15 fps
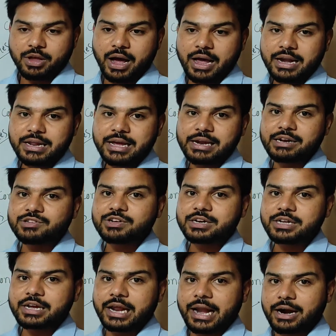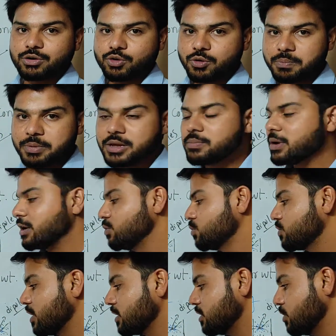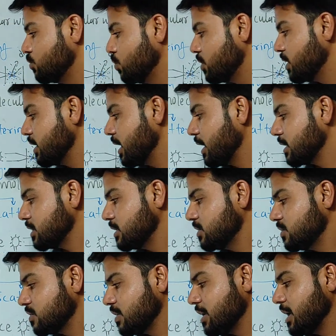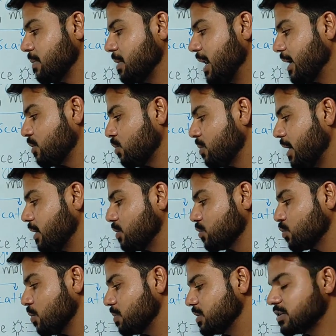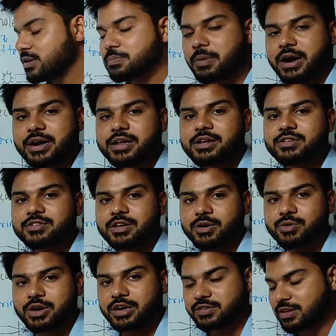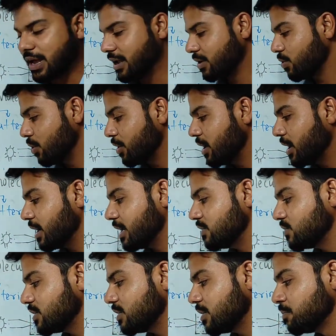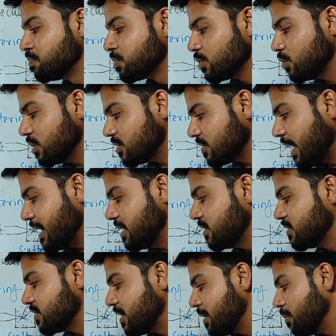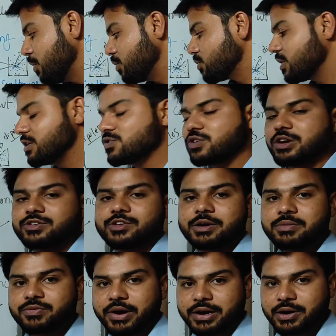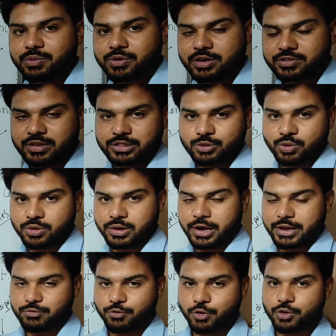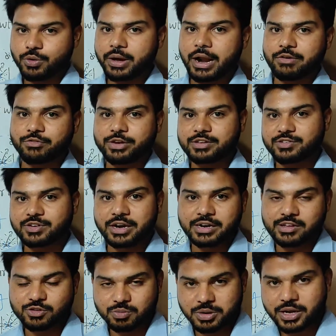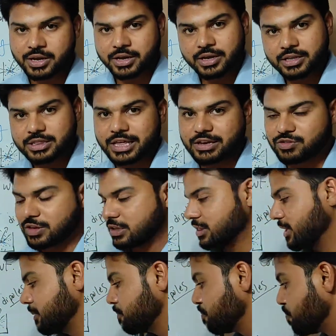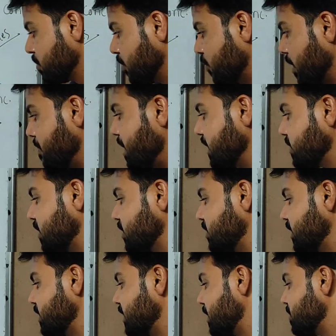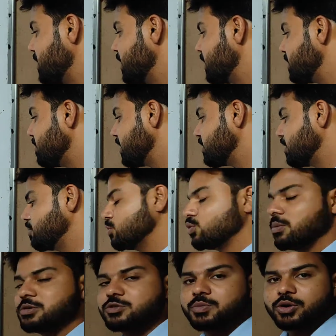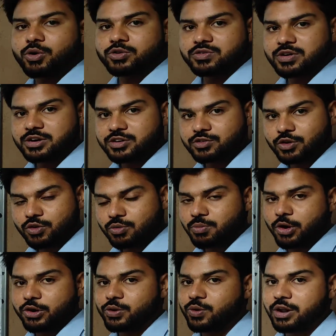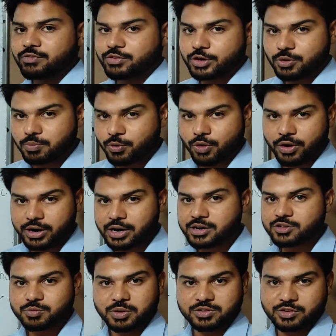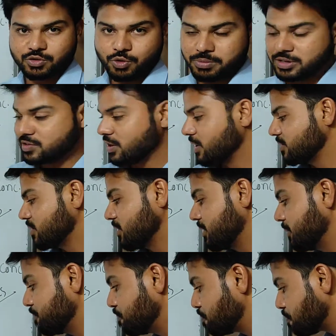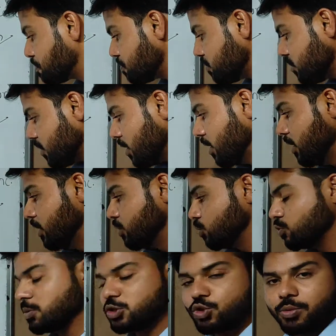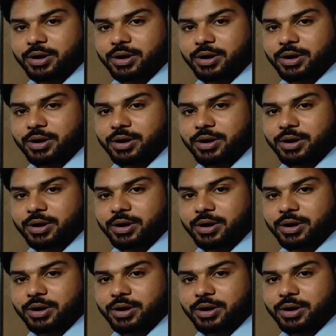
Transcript: हाईली एनर्जेटिक इलेक्ट्रॉन बीम का यूज करते हैं जो कि क्या करती है जिससे कि हम इलेक्ट्रॉन माइक्रोस्कोपी से पार्टिकल्स का उनका कोलोडल रेंज के जो है साइज सेप और उसका स्ट्रक्चर भी फाइंड आउट कर सकते हैं और उनका एक फोटोग्राफिक स्टेटस भी देख सकते हैं फिर हम बात करते हैं टर्बिडिटी मेथड में तो हम इसमें कॉन्सेंट्रेशन और मॉलिकुलर वेट ऑफ कोलोडल डिस्पर्जन को मेजर कर सकते हैं तो इसमें दो